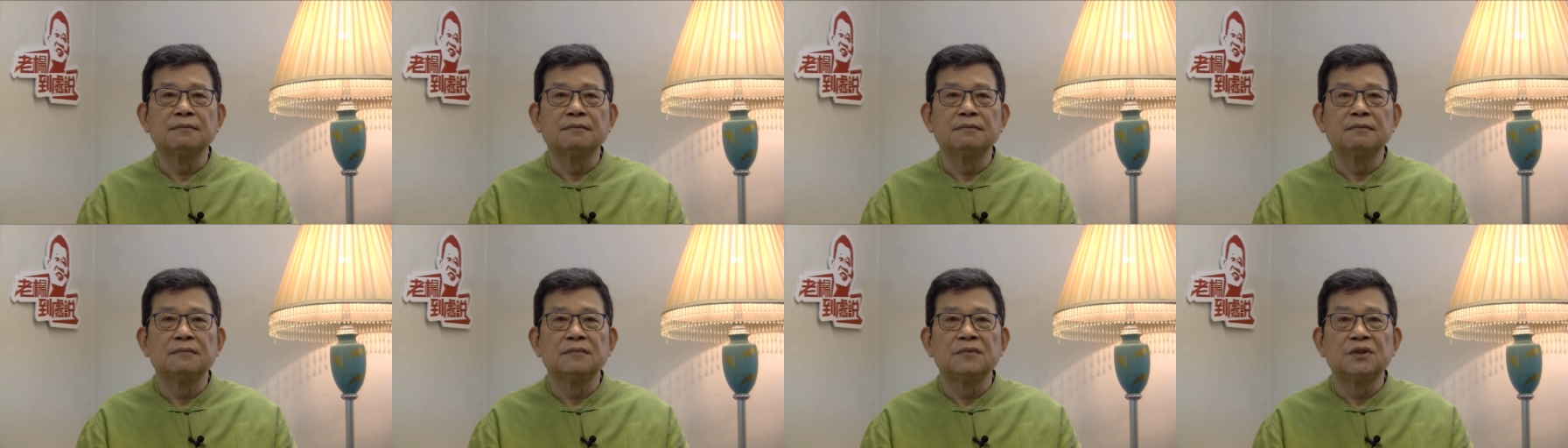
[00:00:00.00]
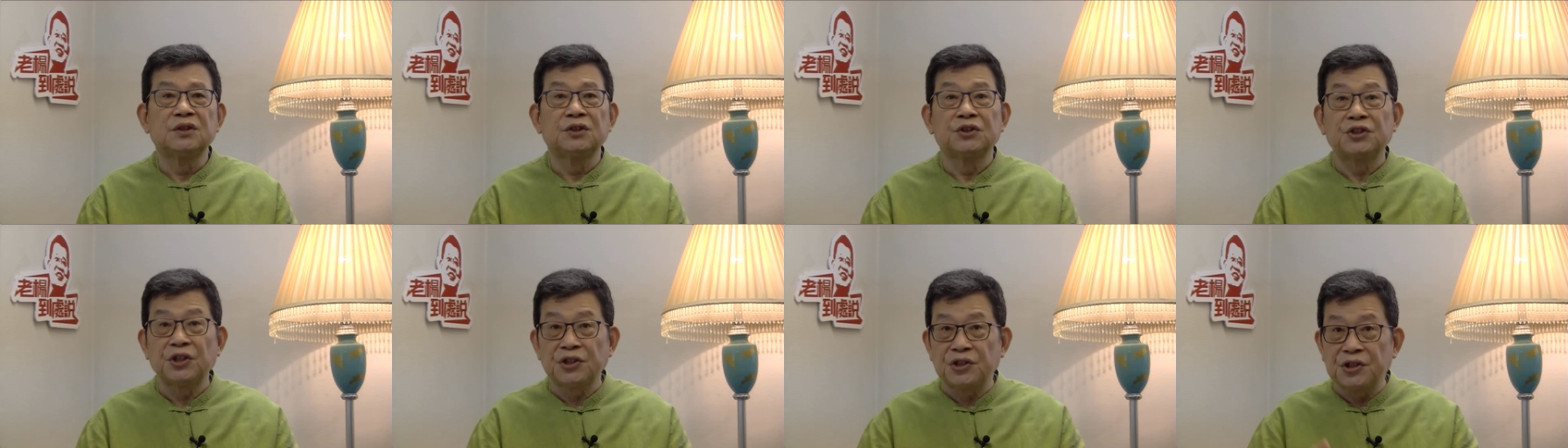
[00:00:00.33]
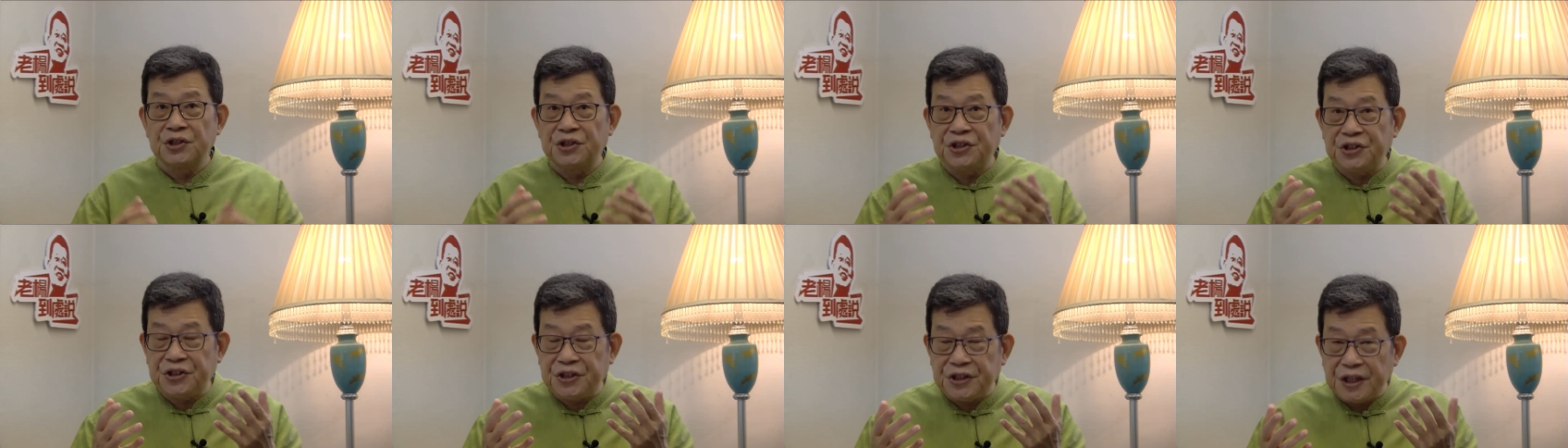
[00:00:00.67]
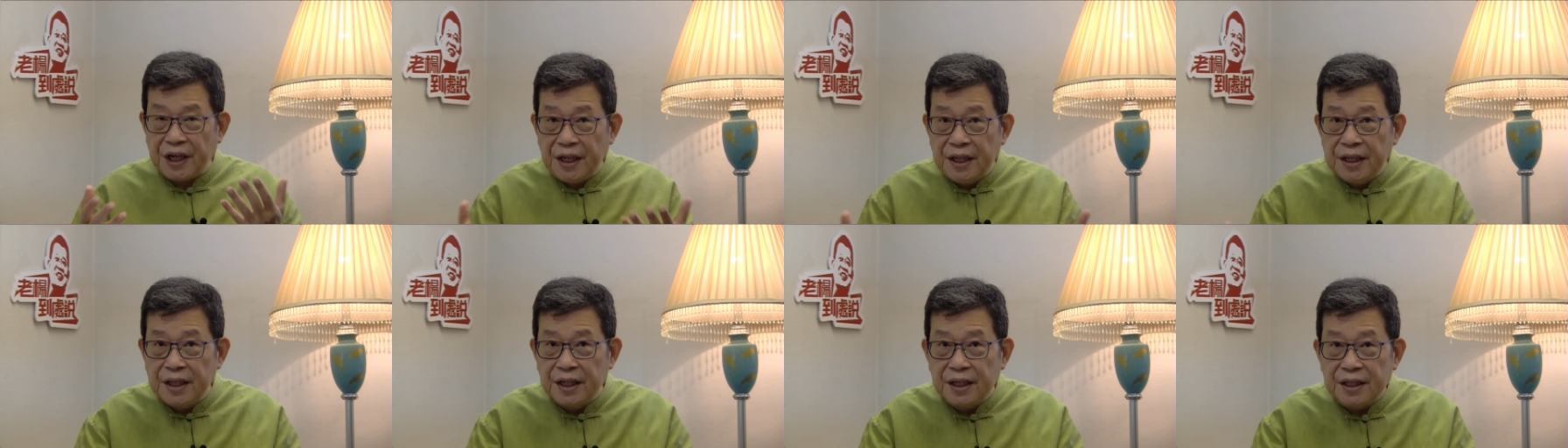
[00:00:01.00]
这是显
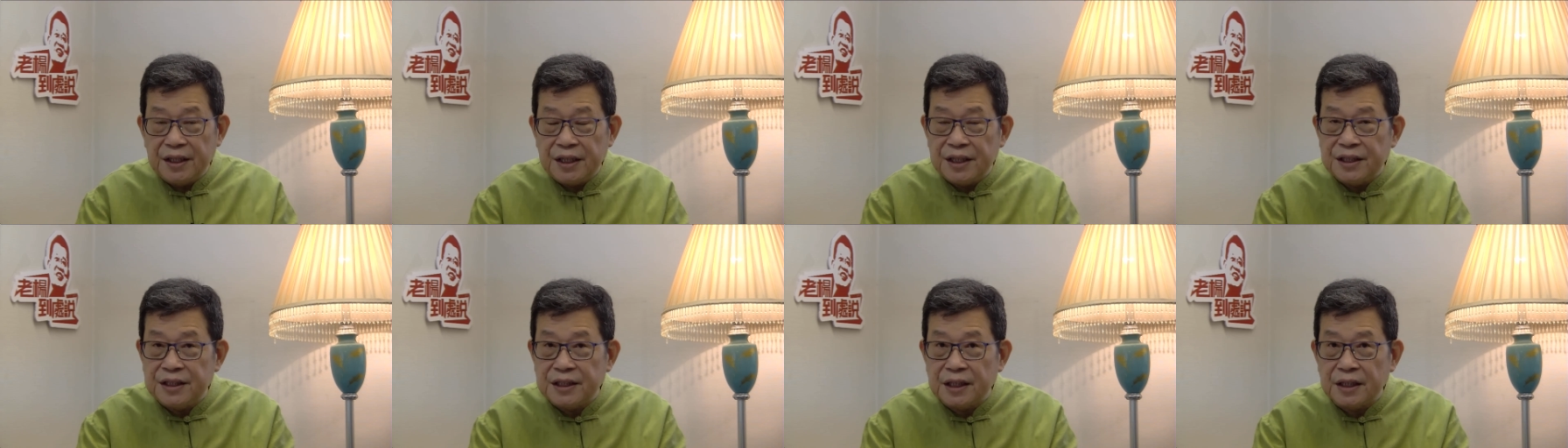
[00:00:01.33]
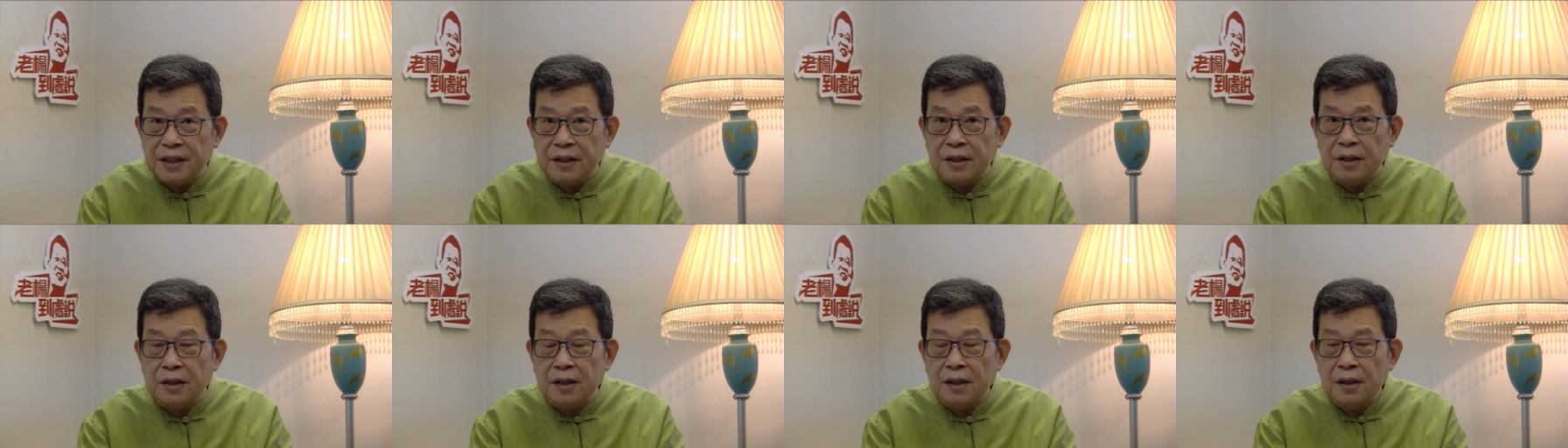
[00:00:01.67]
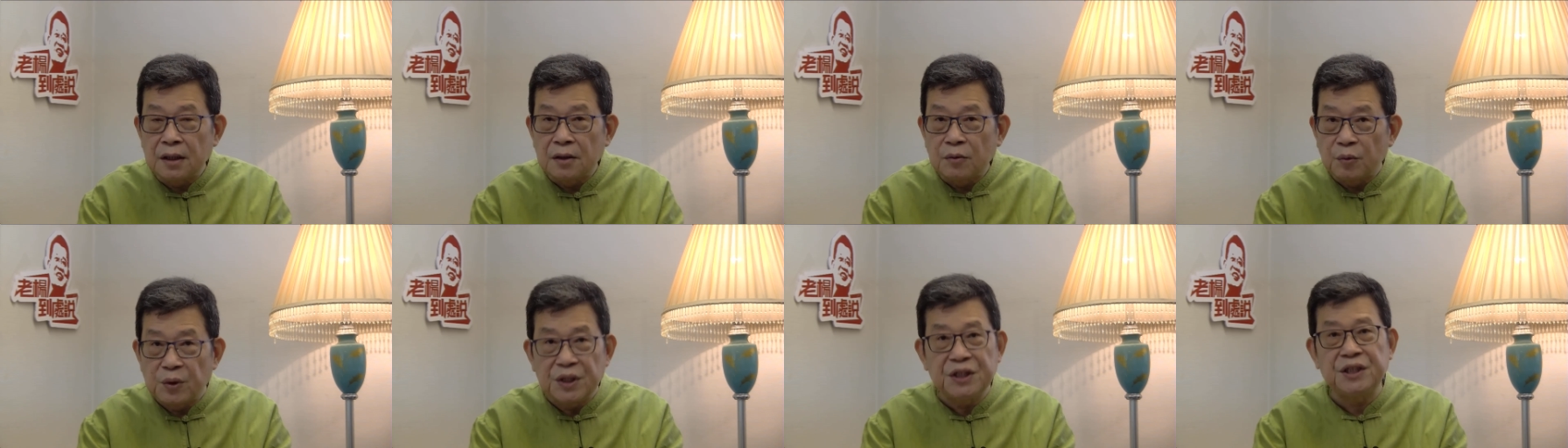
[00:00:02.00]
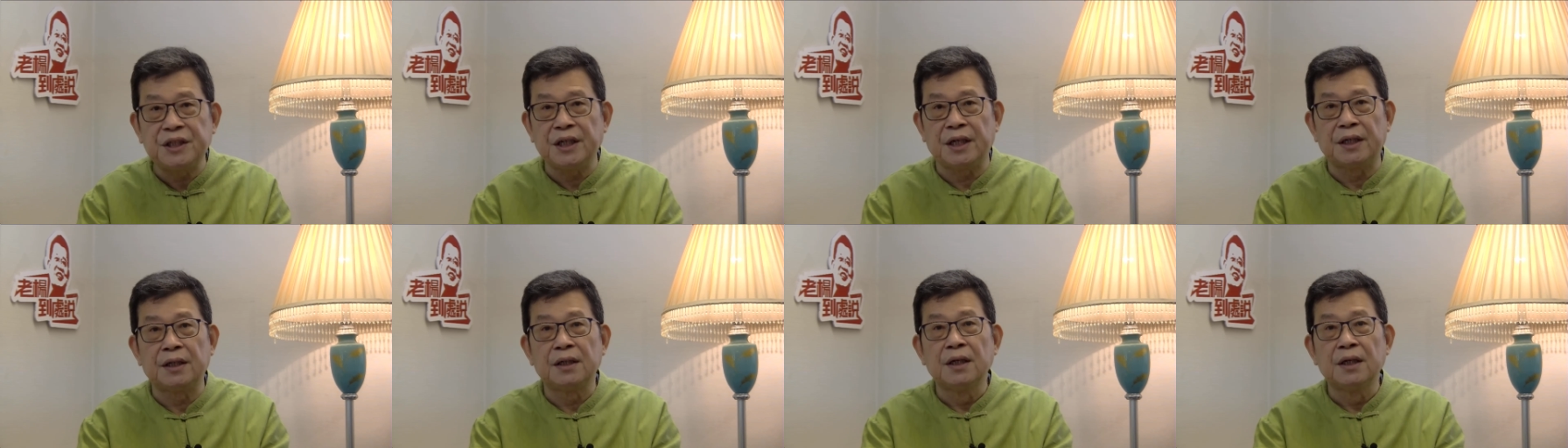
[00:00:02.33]
而易见的危险，